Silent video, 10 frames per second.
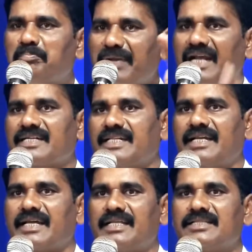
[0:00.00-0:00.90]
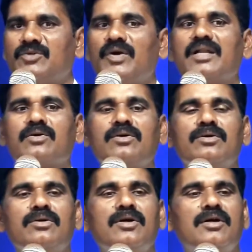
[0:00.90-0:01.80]
ప్రకటన గ్రంథం వరకు
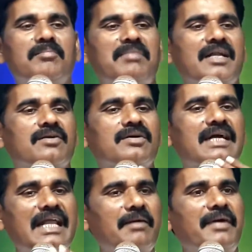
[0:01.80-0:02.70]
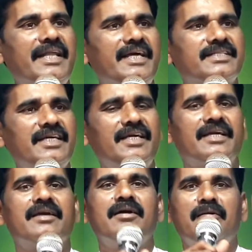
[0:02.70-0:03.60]
మనకు కనబడేది
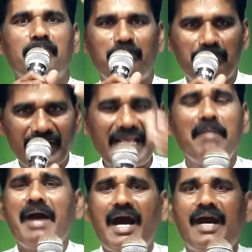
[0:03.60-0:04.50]
ప్రేమ